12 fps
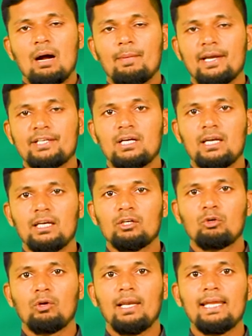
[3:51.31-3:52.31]
हमारे
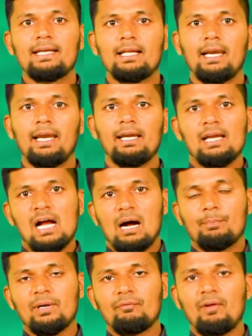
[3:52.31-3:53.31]
चैनल को लाइक
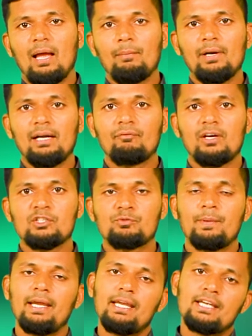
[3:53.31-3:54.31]
करें अपने फैमिली एंड
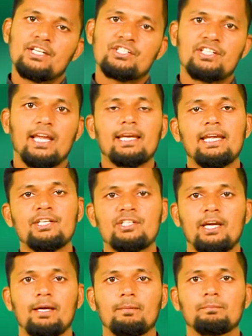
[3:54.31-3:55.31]
फ्रेंड्स में शेयर
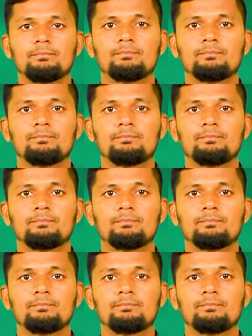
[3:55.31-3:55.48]
कीजिए